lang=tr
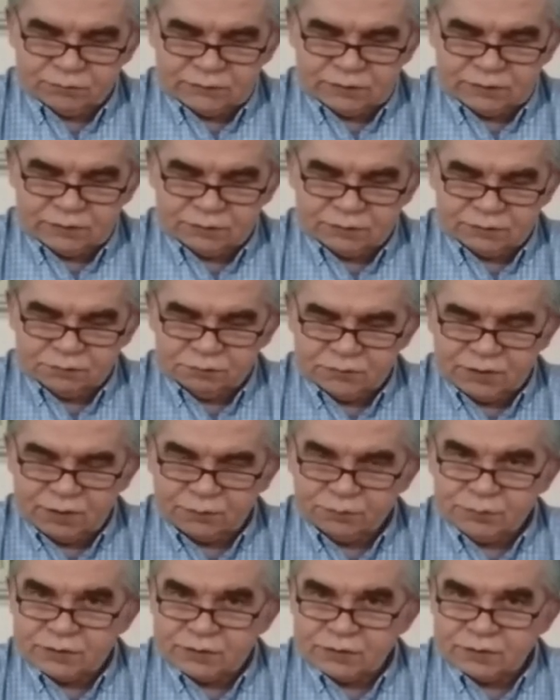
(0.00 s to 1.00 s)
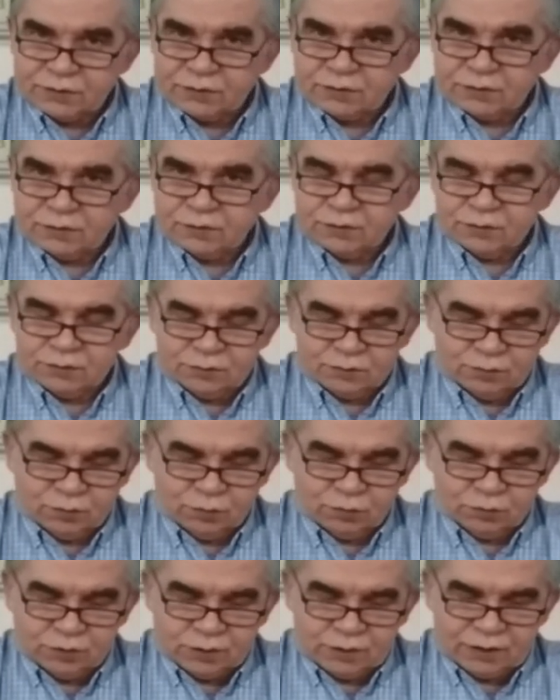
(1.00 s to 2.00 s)
e, yaptığı
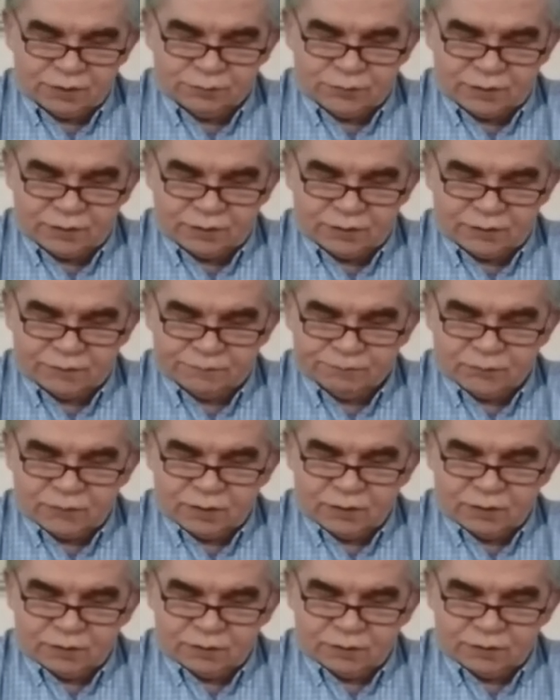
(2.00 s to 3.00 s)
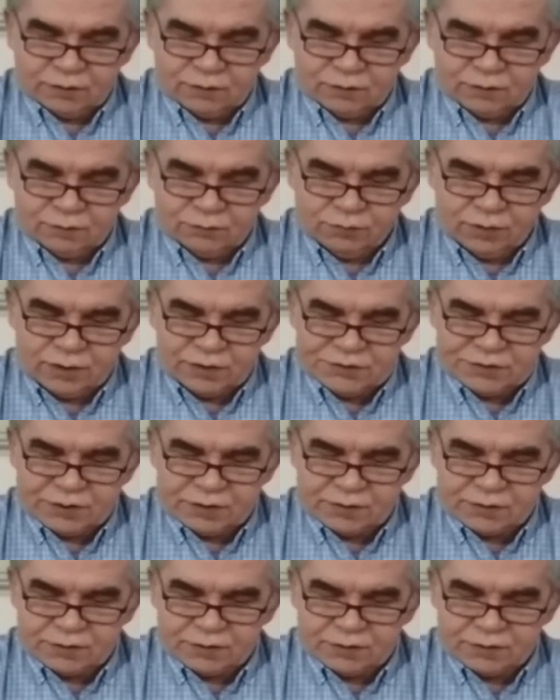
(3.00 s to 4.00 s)
o dönemde e,
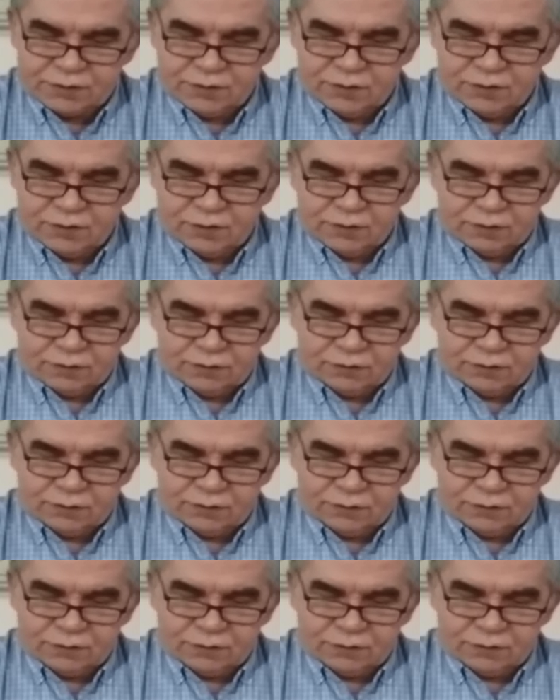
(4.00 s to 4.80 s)
vahşet e,